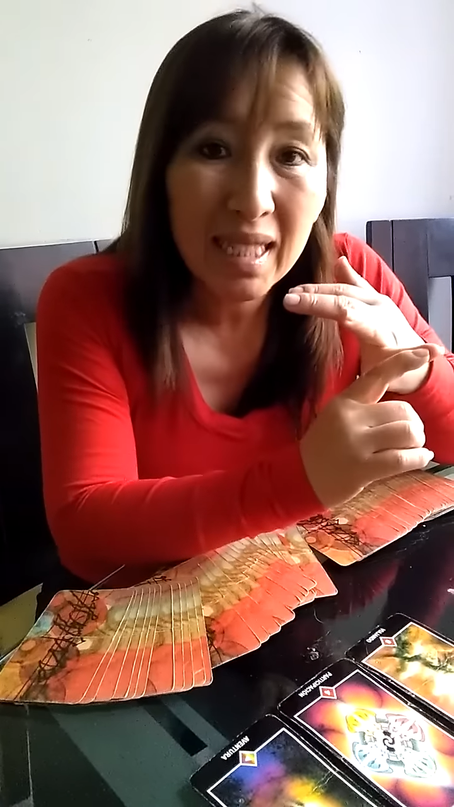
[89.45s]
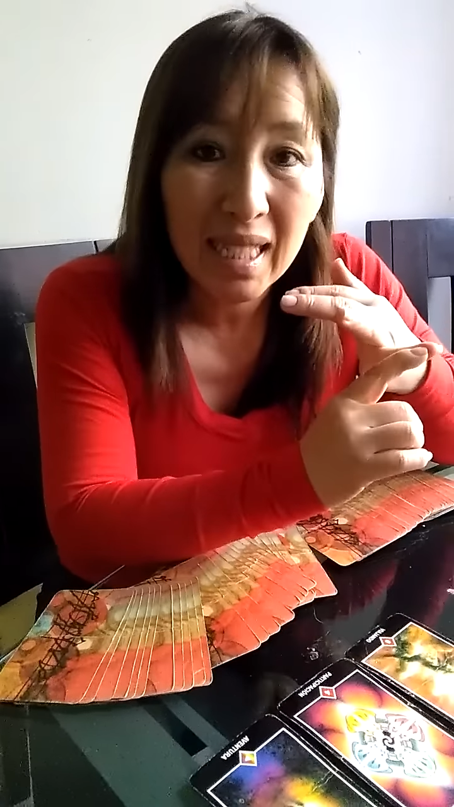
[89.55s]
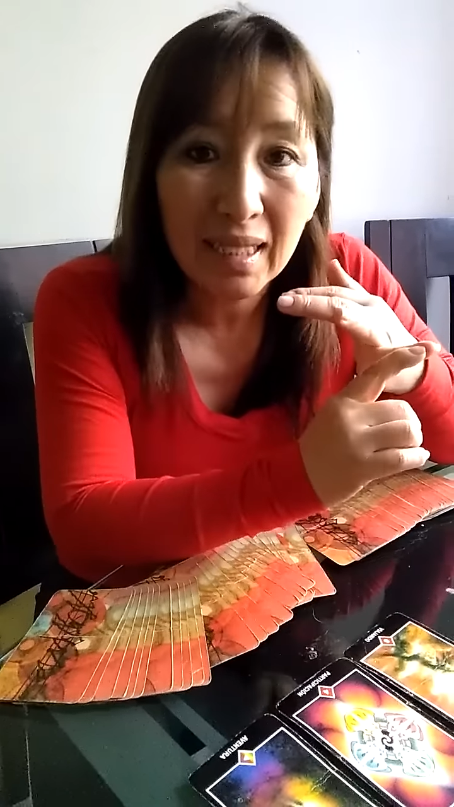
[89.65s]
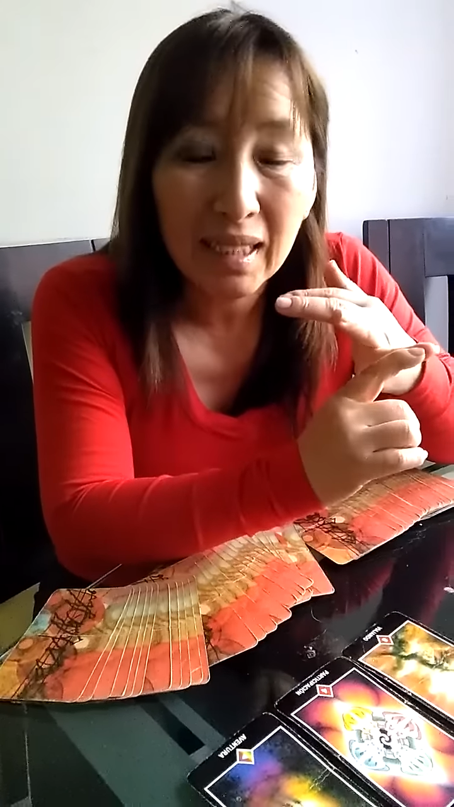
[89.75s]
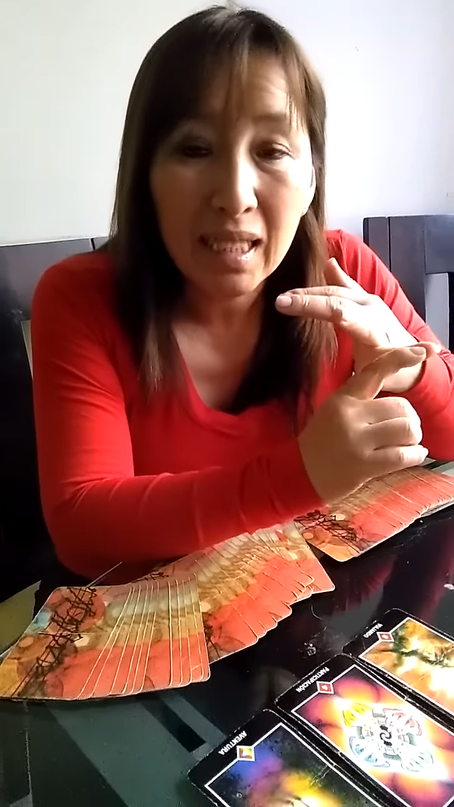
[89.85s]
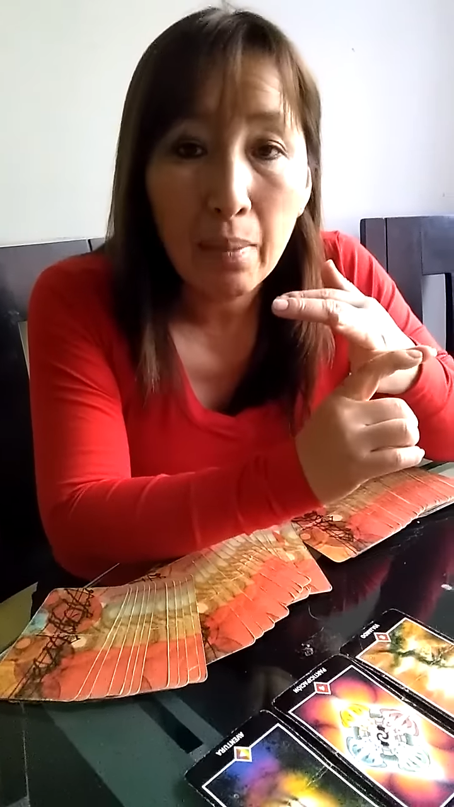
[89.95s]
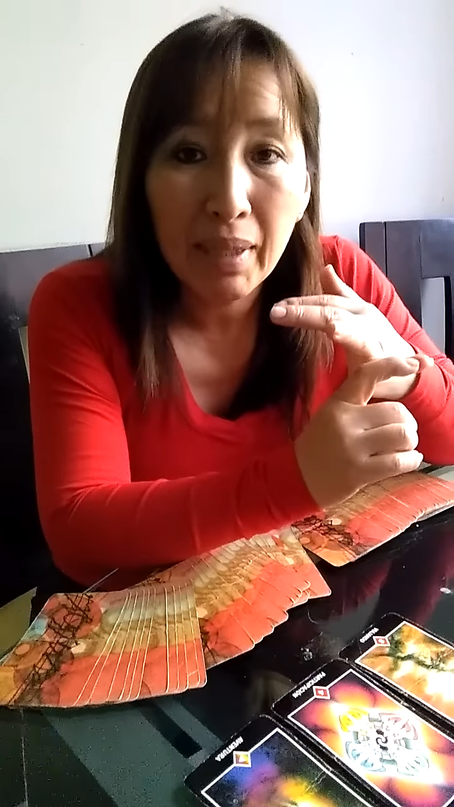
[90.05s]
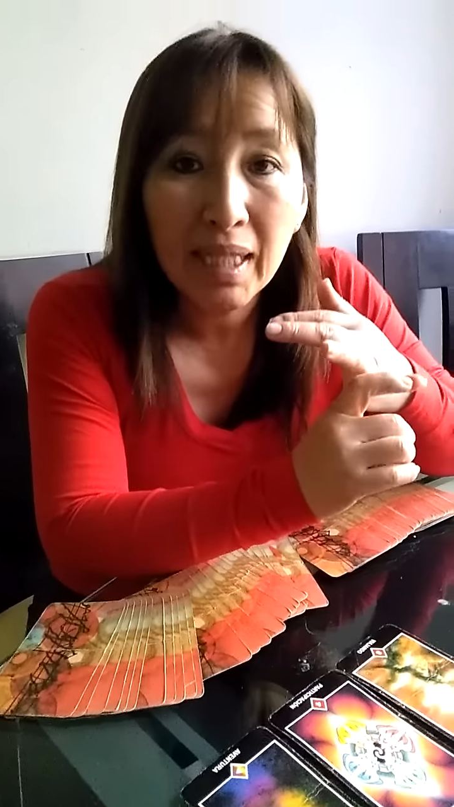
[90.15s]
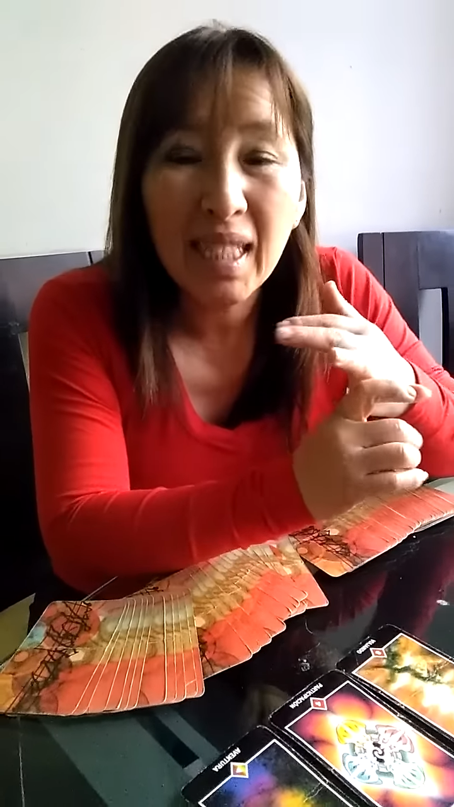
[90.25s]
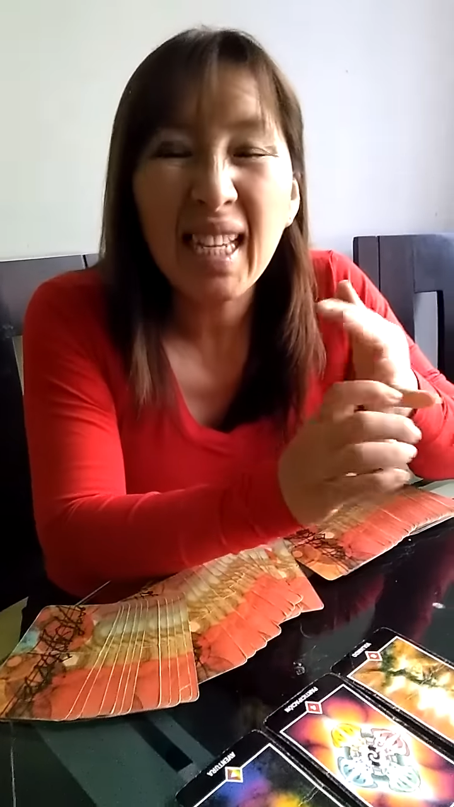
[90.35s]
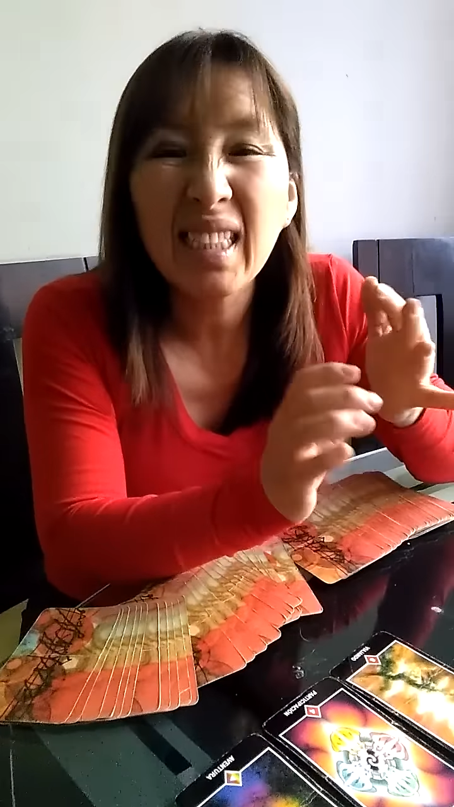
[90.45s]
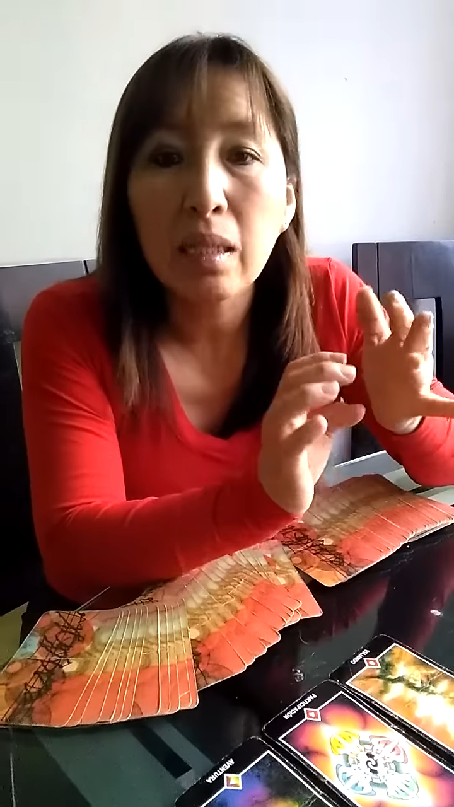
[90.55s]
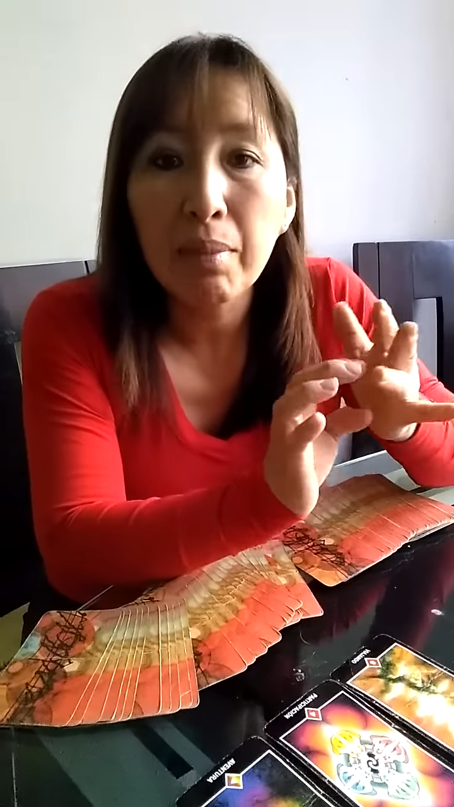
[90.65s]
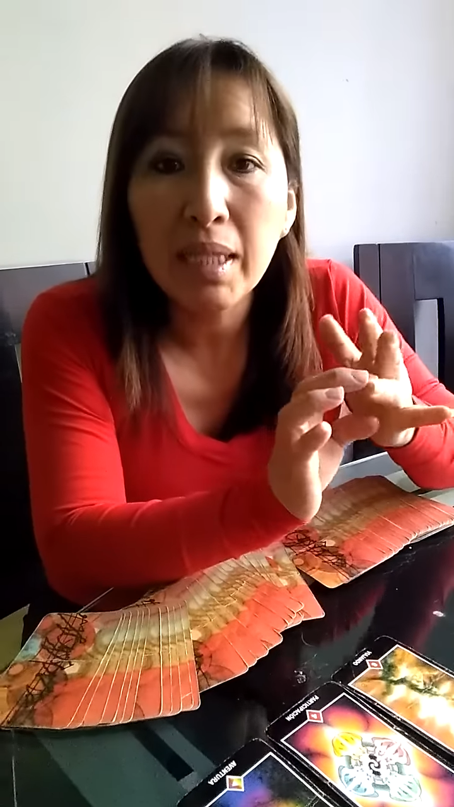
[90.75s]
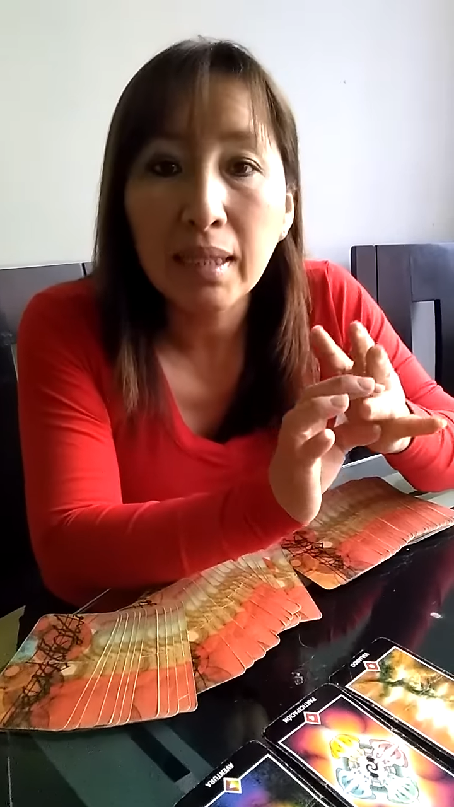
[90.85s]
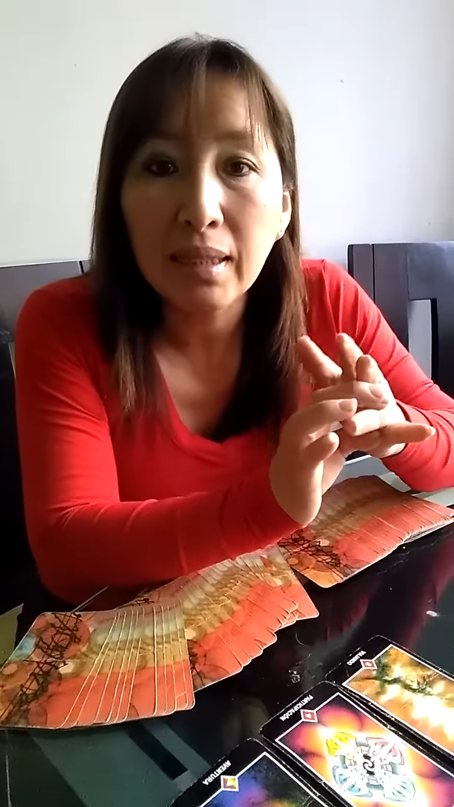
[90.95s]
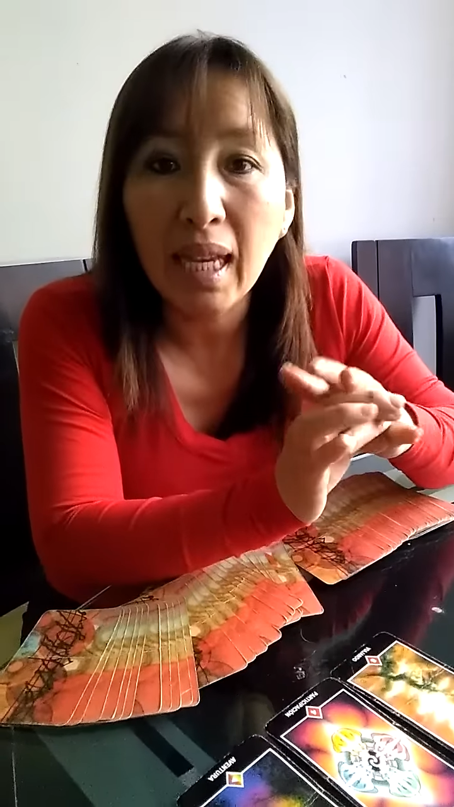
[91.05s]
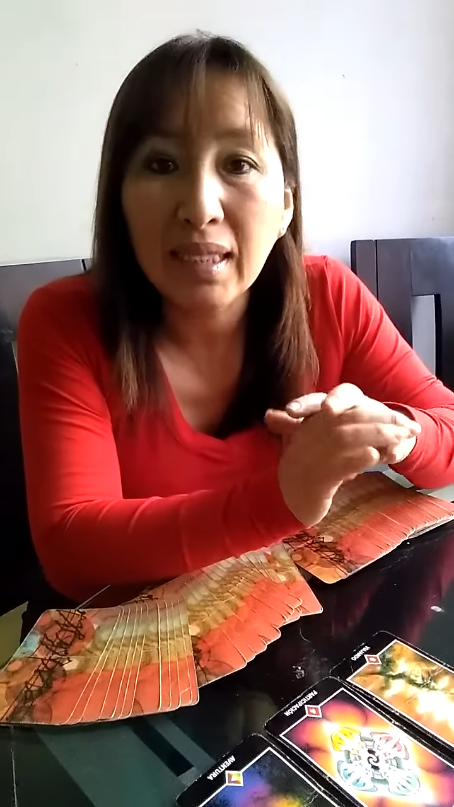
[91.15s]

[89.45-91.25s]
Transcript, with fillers: desde las 6 de la mañana y terminas